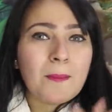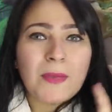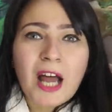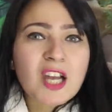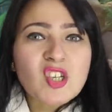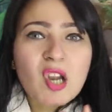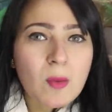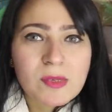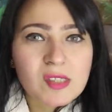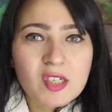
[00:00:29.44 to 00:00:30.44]
من 10
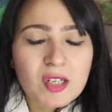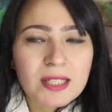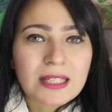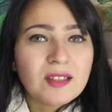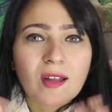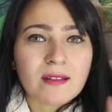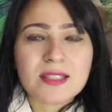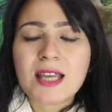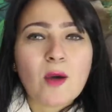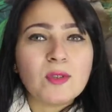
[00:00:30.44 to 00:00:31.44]
15 جنيه
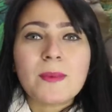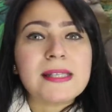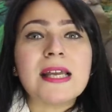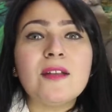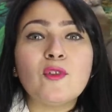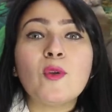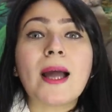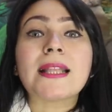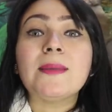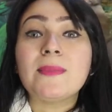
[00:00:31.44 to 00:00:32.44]
تقضيها وتبقى زي الفل
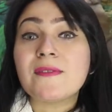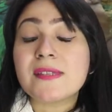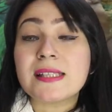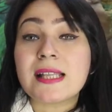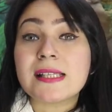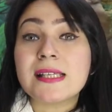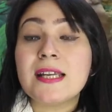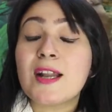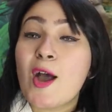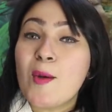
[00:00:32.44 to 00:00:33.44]
وهتجيب نفس
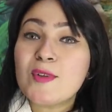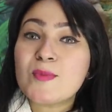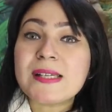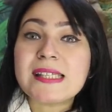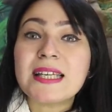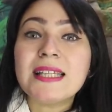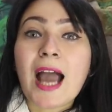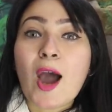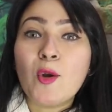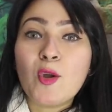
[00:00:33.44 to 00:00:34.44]
التاثير مش بس كده
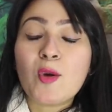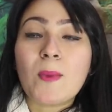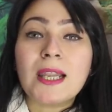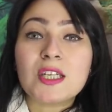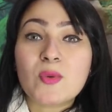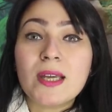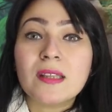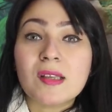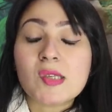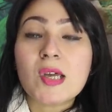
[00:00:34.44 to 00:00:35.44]
هقول لكم على
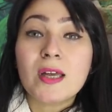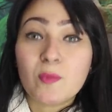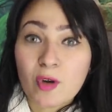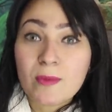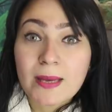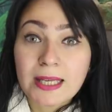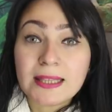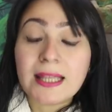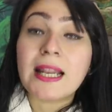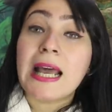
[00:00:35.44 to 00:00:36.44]
شويه نصايح مهمه
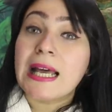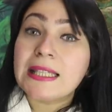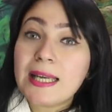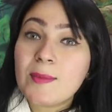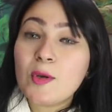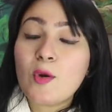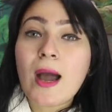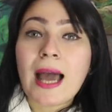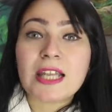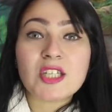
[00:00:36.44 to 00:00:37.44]
جدا
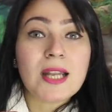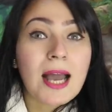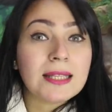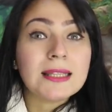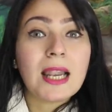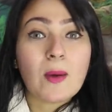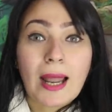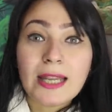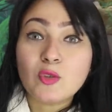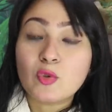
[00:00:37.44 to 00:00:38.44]
تعملوها علشان حتى لو
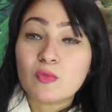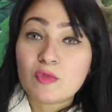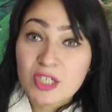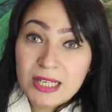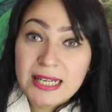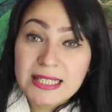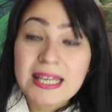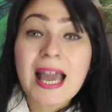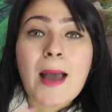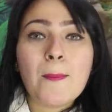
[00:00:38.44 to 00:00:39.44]
عالجتوا المشكله
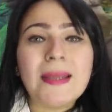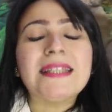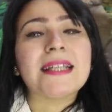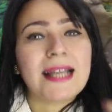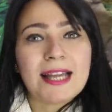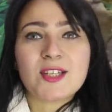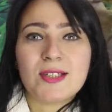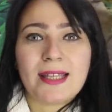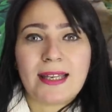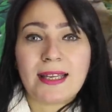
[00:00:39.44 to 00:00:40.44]
دي ما ترجعش
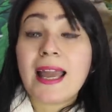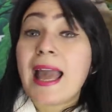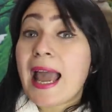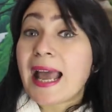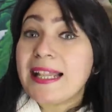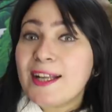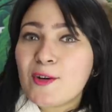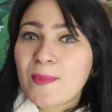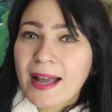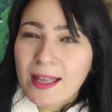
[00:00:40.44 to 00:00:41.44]
تاني
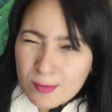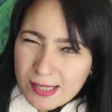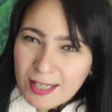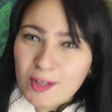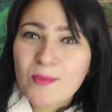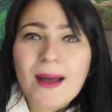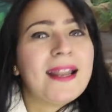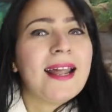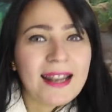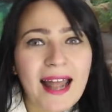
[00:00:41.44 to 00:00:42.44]
خليكم معايا وسجلوا
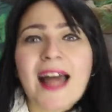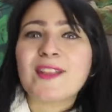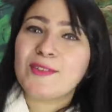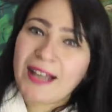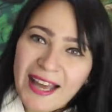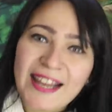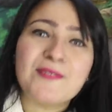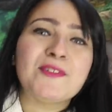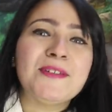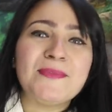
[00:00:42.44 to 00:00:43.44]
بقى لانها هتكون
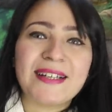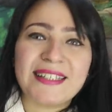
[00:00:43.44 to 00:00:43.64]
حلقه مهمه